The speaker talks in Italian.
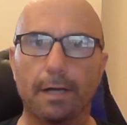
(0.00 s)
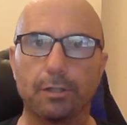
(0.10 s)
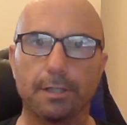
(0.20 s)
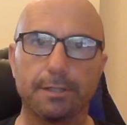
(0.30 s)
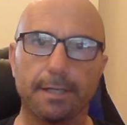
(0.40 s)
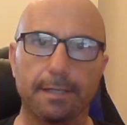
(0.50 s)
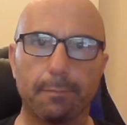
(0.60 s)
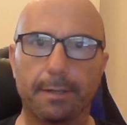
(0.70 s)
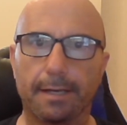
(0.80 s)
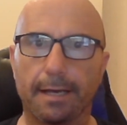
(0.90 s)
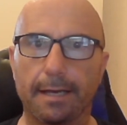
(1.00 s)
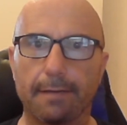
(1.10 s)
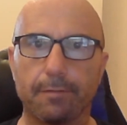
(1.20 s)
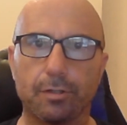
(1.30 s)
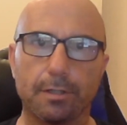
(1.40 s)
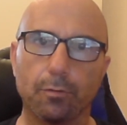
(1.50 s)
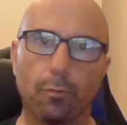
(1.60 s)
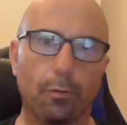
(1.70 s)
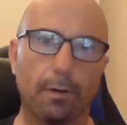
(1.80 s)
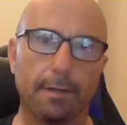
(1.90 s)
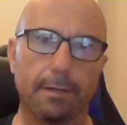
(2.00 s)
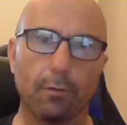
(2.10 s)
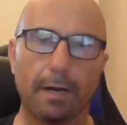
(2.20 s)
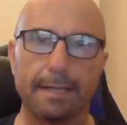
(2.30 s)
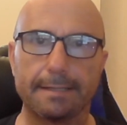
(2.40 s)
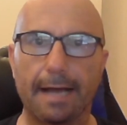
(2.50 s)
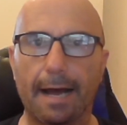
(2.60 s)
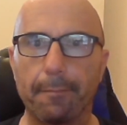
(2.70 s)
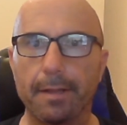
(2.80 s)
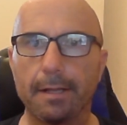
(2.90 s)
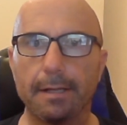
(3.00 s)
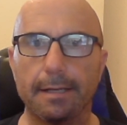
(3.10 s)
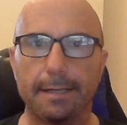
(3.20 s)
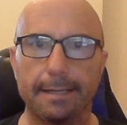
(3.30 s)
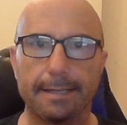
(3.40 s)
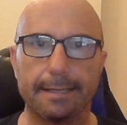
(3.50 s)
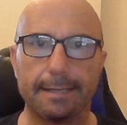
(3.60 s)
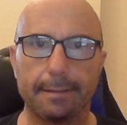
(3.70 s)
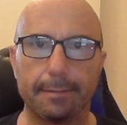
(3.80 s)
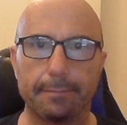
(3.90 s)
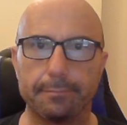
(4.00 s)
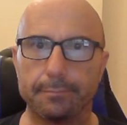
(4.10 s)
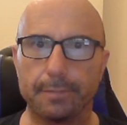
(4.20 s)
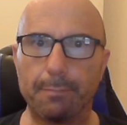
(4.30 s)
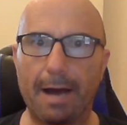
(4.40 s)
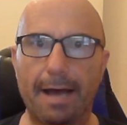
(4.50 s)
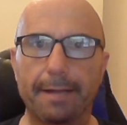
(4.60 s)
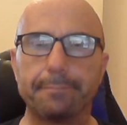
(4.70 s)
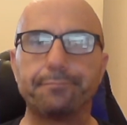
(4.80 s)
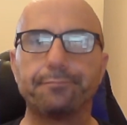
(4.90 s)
a Cesena perché è vicino alle località eh, di mare